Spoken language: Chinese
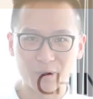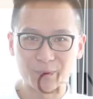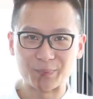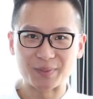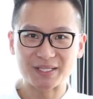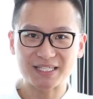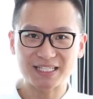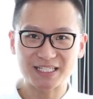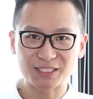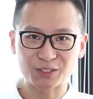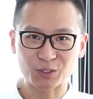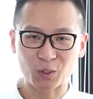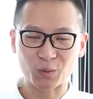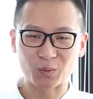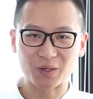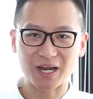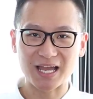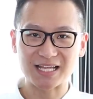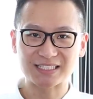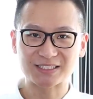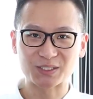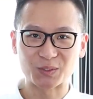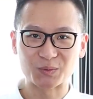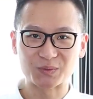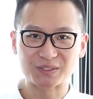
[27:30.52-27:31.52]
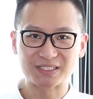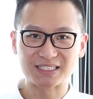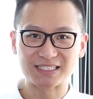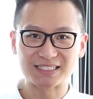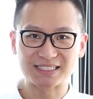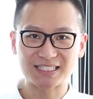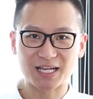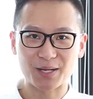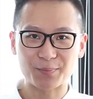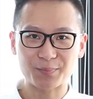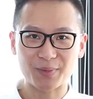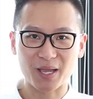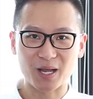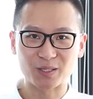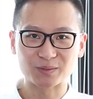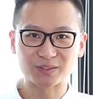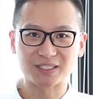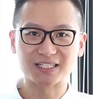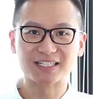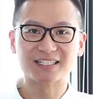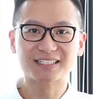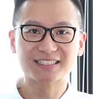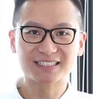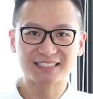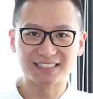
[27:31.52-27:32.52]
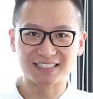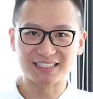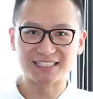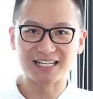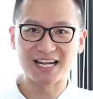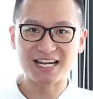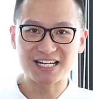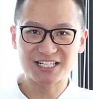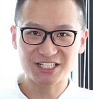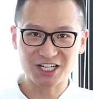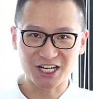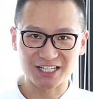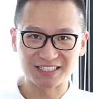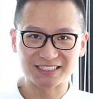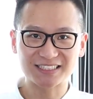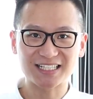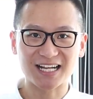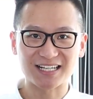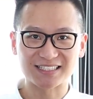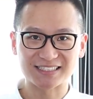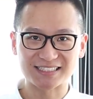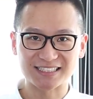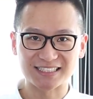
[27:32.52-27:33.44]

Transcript: 我们一同来走进江淼的个人成长